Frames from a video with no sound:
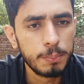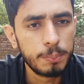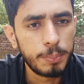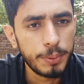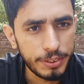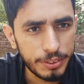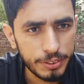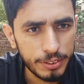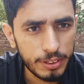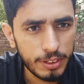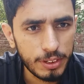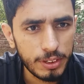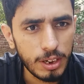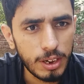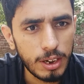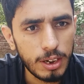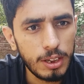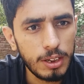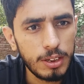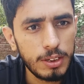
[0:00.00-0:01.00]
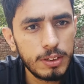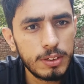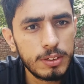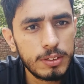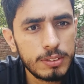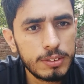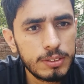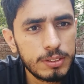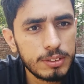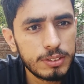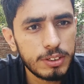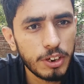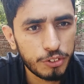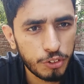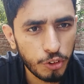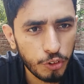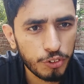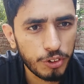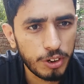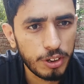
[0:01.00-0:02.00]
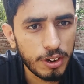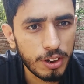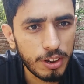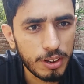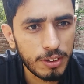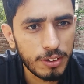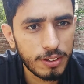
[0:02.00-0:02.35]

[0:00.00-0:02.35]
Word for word: PTA की कार आई TikTok नहीं रही